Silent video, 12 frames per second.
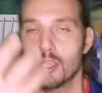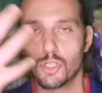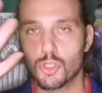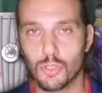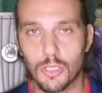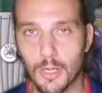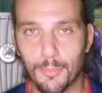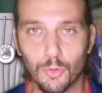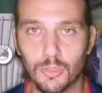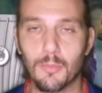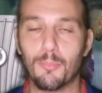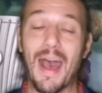ci sono i tre
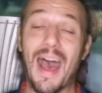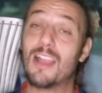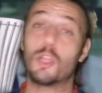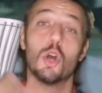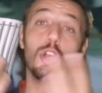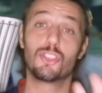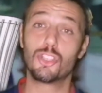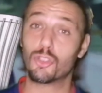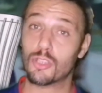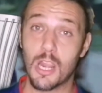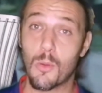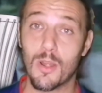punti in palio, ci
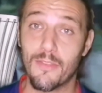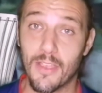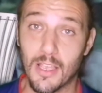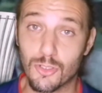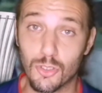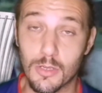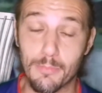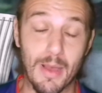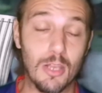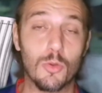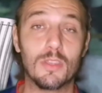sono delle qualificazioni in palio,